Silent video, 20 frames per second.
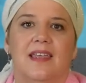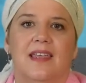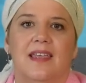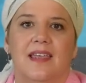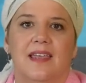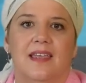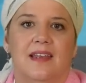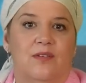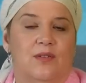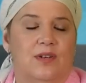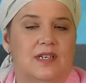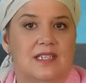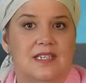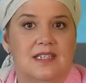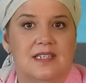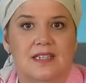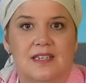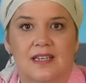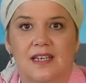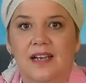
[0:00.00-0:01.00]
que no
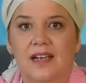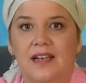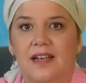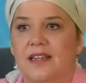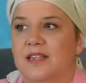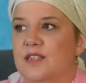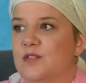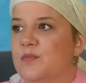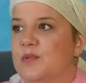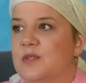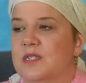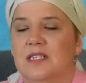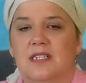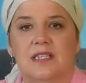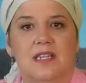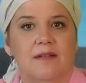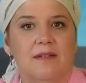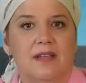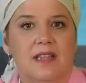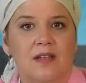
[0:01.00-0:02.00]
existía, que después de
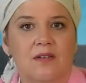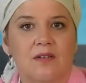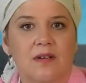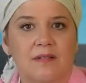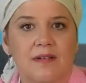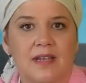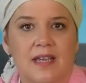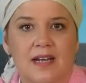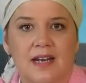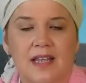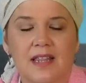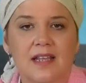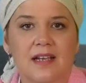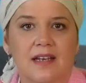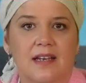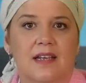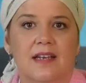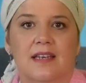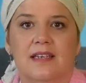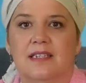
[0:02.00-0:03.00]
esta vida no había
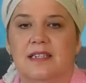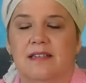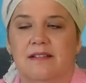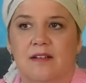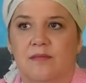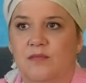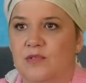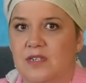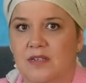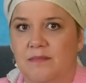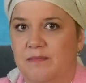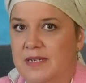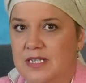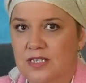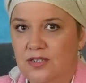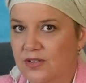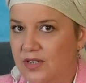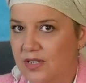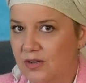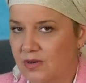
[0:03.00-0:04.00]
nada, que aquí estábamos de
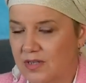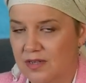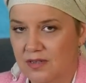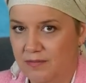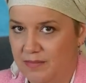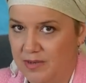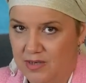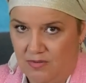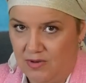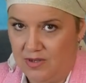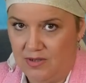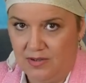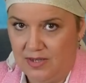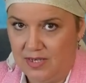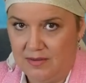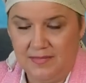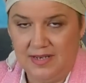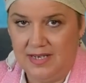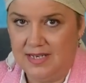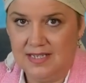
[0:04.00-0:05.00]
paso y cuando, pero cuando
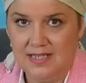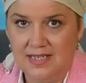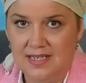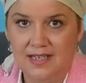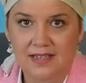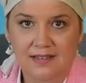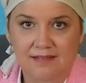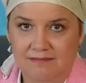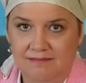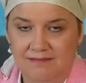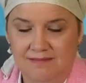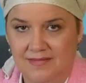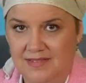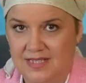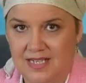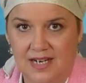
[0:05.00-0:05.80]
terminase mm,